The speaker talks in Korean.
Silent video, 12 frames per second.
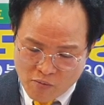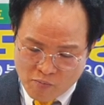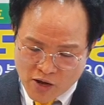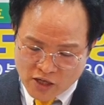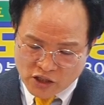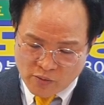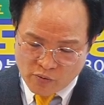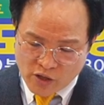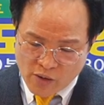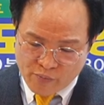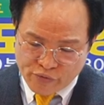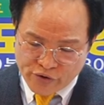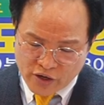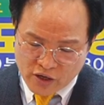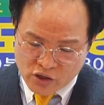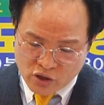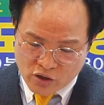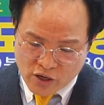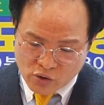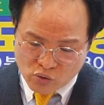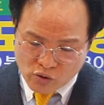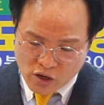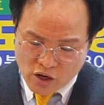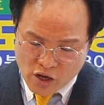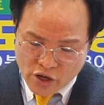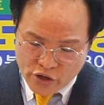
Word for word: 마침내 불의가 드러났도다.